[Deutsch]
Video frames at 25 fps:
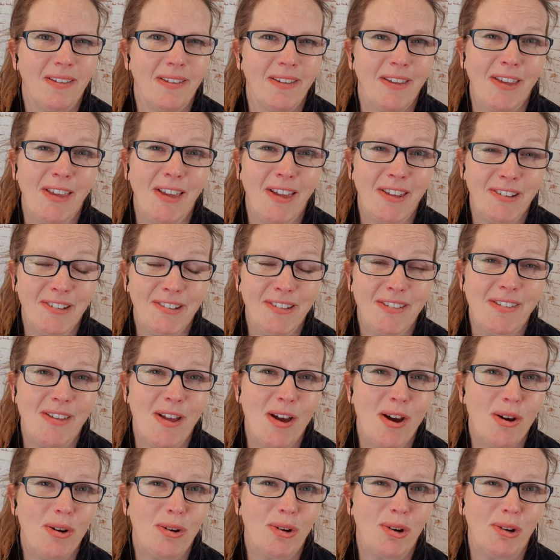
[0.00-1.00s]
Ich hatte das
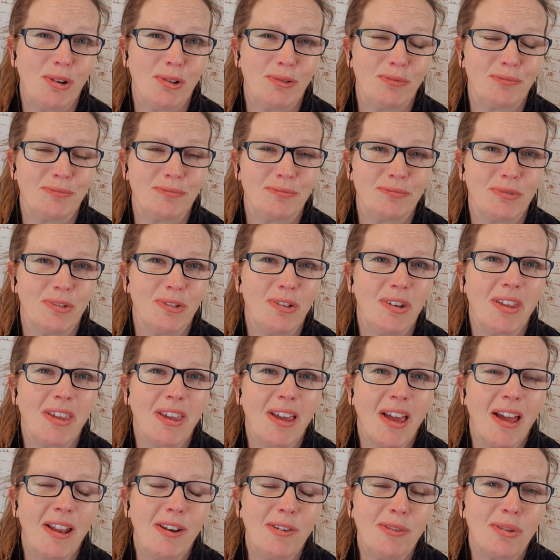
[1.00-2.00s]
auch. Und ich
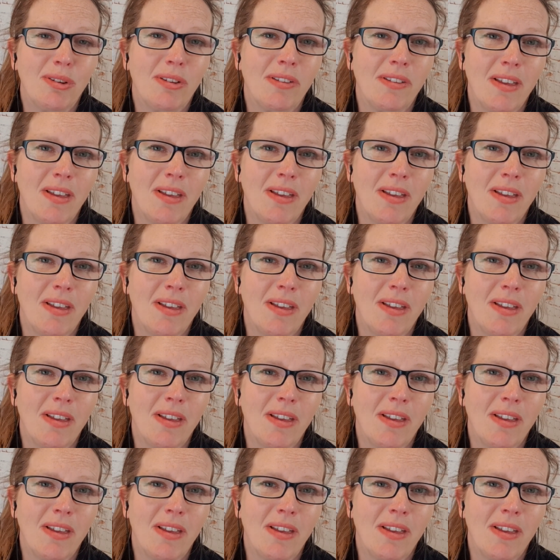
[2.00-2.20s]
kann nur